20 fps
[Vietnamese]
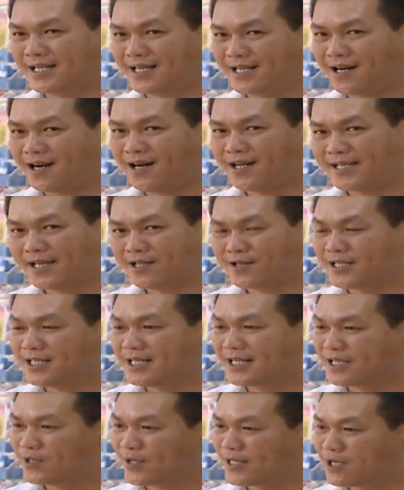từ đó sẽ có
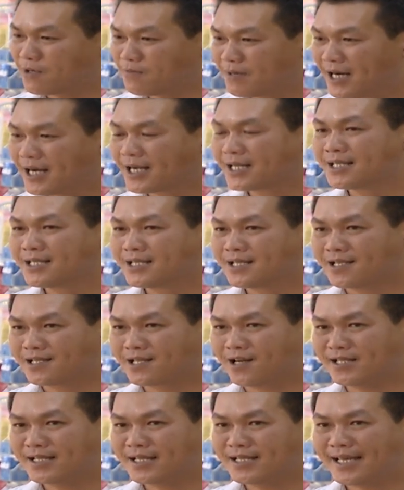hướng kinh doanh tốt hơn.
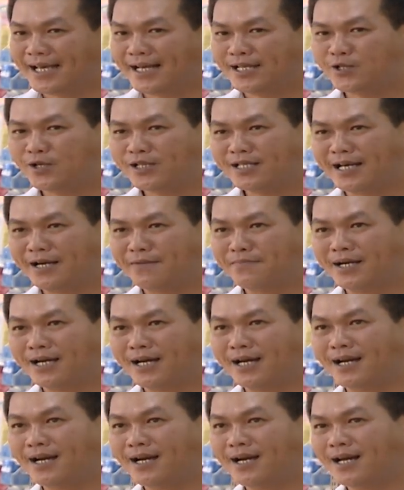Còn những nhà sản xuất nào
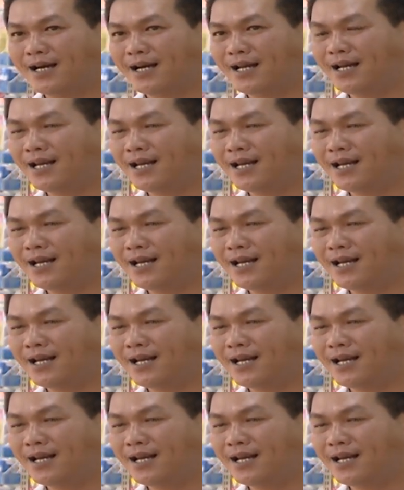mà